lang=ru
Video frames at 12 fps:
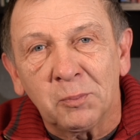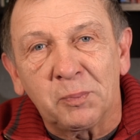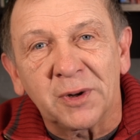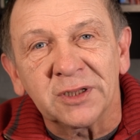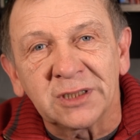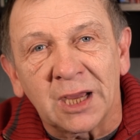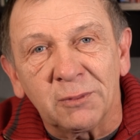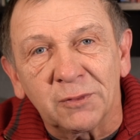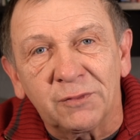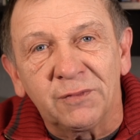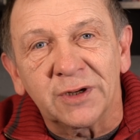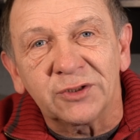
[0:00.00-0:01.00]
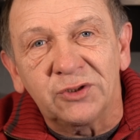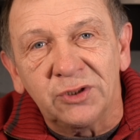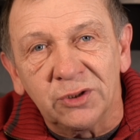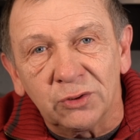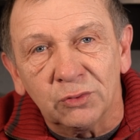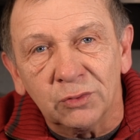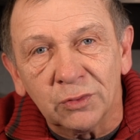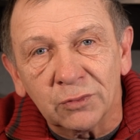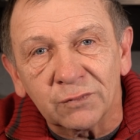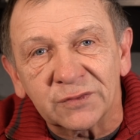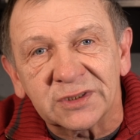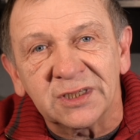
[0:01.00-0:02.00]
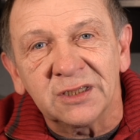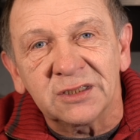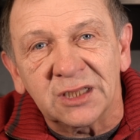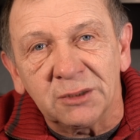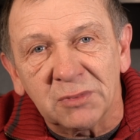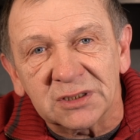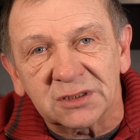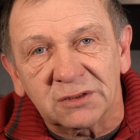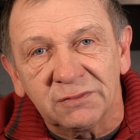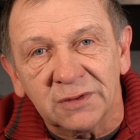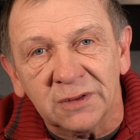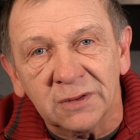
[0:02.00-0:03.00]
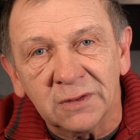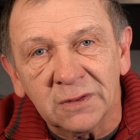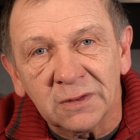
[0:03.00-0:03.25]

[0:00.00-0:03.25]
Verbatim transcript: Продам квартиру в центре Москвы